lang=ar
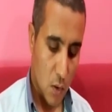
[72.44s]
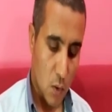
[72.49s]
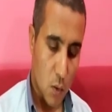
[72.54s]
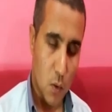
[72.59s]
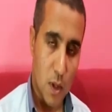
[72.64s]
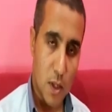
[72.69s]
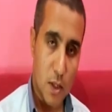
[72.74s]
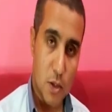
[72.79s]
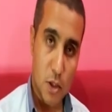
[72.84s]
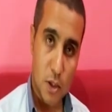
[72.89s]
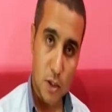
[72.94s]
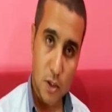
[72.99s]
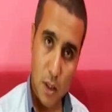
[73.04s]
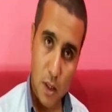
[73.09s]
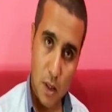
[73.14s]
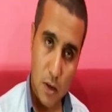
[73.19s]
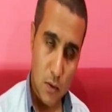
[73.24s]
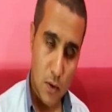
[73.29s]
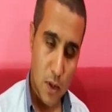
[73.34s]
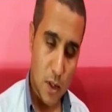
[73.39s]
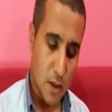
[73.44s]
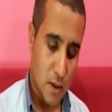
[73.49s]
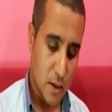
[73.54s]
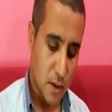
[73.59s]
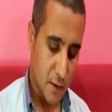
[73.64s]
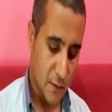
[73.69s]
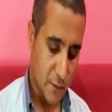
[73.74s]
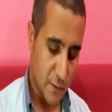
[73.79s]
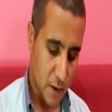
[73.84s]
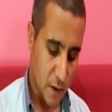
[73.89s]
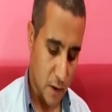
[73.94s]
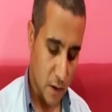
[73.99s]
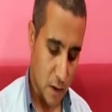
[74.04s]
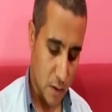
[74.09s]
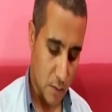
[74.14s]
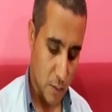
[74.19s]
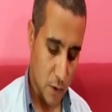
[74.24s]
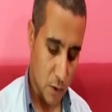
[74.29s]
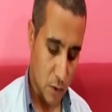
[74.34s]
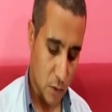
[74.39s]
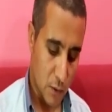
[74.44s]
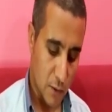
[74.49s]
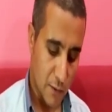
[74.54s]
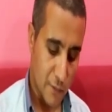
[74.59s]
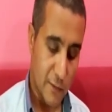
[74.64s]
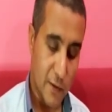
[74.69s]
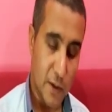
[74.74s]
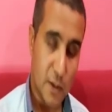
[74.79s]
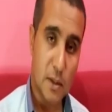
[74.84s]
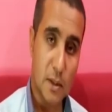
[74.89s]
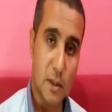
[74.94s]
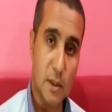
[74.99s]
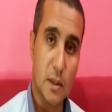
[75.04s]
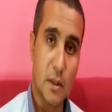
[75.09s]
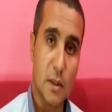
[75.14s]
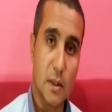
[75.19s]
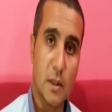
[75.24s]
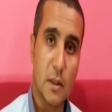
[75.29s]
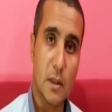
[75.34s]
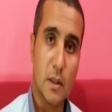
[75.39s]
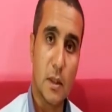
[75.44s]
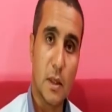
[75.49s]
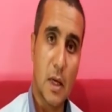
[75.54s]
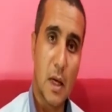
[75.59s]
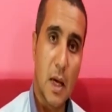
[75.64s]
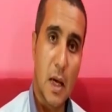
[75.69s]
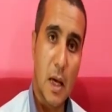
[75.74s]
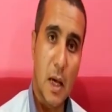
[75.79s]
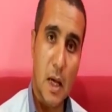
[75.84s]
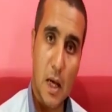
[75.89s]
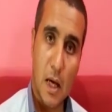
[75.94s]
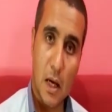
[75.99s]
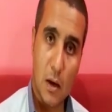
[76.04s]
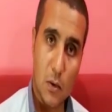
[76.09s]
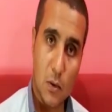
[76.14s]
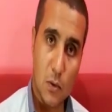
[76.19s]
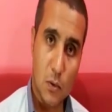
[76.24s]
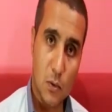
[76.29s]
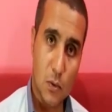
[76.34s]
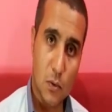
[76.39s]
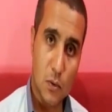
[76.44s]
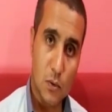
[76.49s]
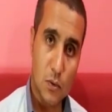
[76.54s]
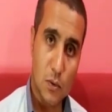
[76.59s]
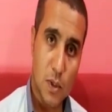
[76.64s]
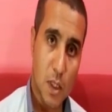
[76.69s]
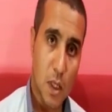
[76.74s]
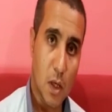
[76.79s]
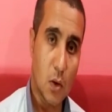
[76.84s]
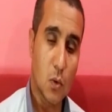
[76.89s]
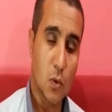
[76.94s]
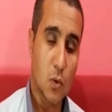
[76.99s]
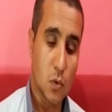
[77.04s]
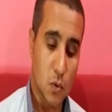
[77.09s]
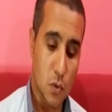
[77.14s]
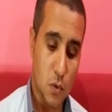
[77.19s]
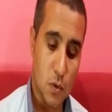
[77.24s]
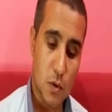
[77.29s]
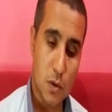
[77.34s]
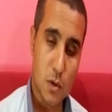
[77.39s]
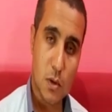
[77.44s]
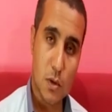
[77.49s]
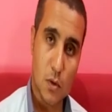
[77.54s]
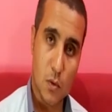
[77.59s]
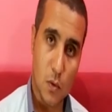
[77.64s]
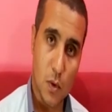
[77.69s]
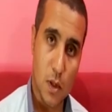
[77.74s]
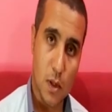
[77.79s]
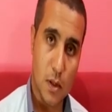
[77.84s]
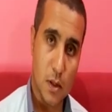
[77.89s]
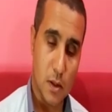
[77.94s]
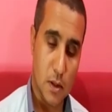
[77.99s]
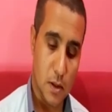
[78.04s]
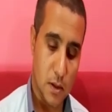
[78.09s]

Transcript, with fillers: والجدار الذي فر من غرفتي أو تعود الصور